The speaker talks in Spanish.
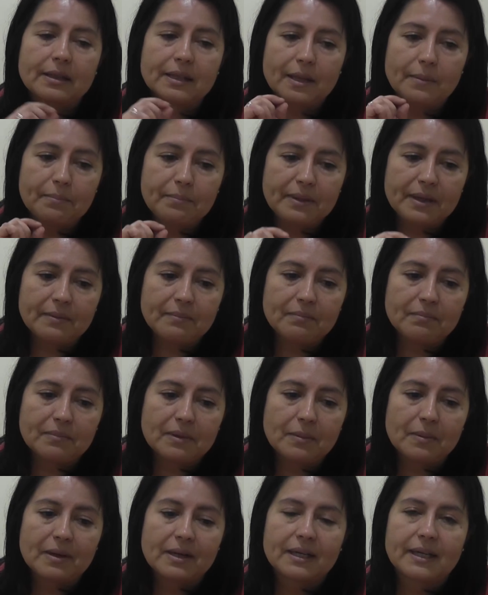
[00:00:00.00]
También
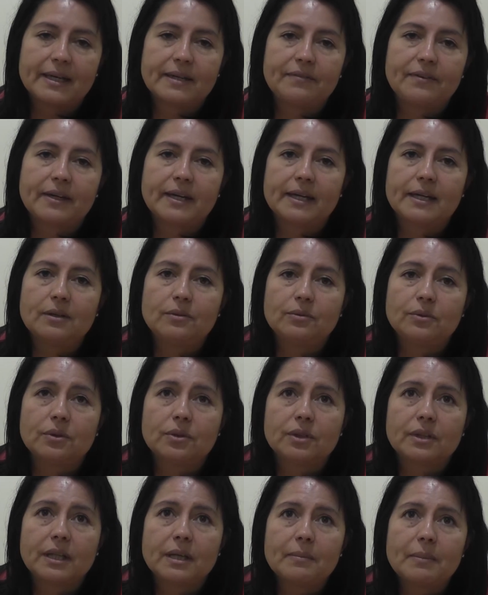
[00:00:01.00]
vamos a clarificar
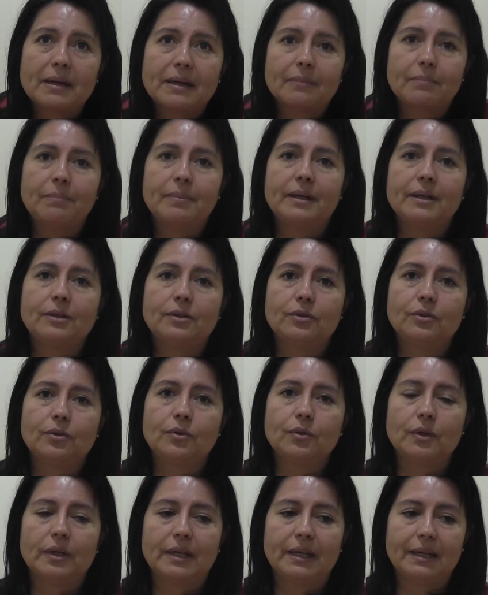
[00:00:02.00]
algunos temas
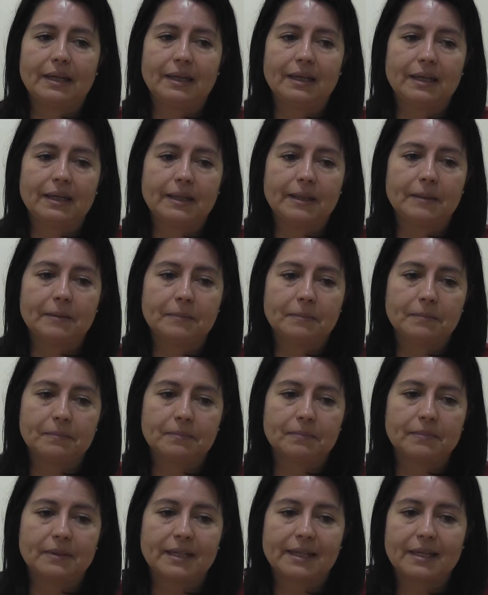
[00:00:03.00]
respecto eh,
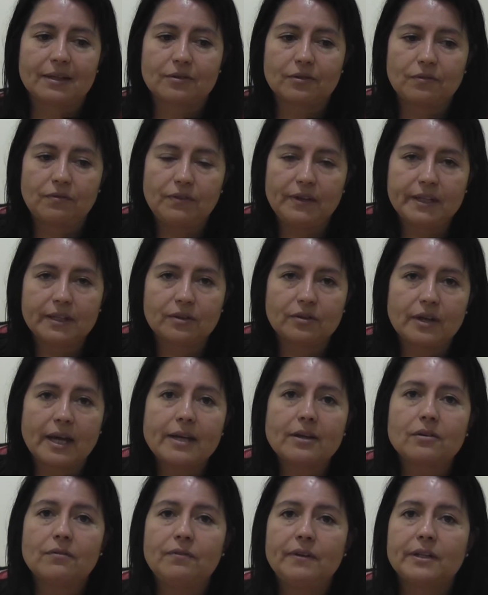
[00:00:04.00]
de que el conflicto,
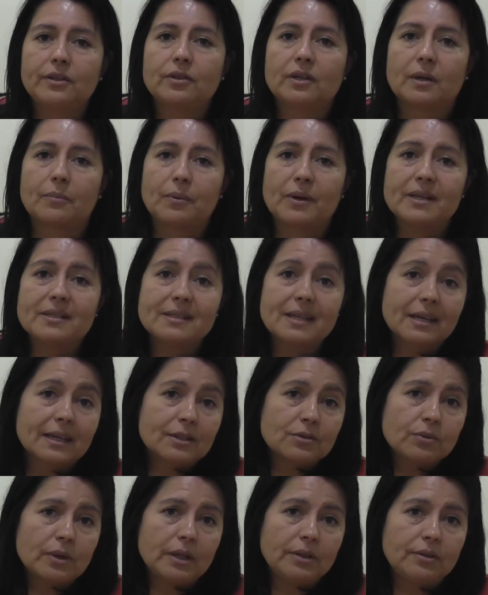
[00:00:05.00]
hay conflictos que pueden ser
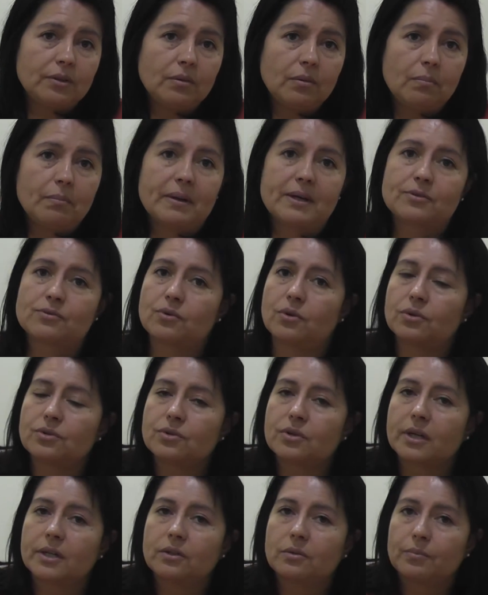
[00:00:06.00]
resueltos versus
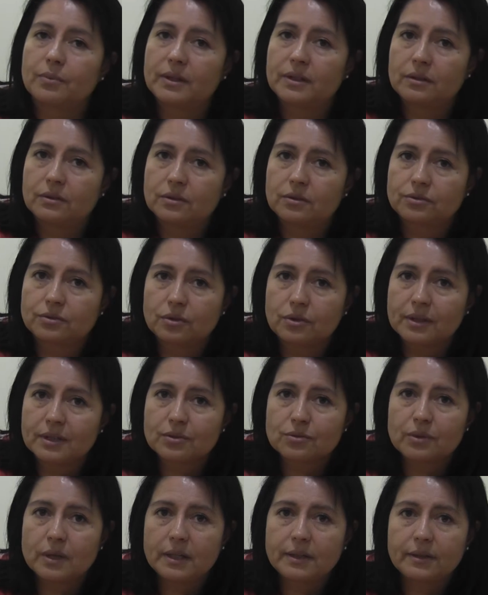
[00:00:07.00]
otros que no, son
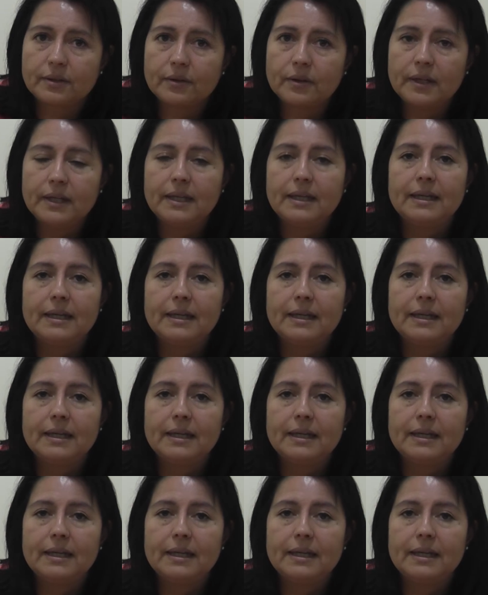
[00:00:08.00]
resueltos.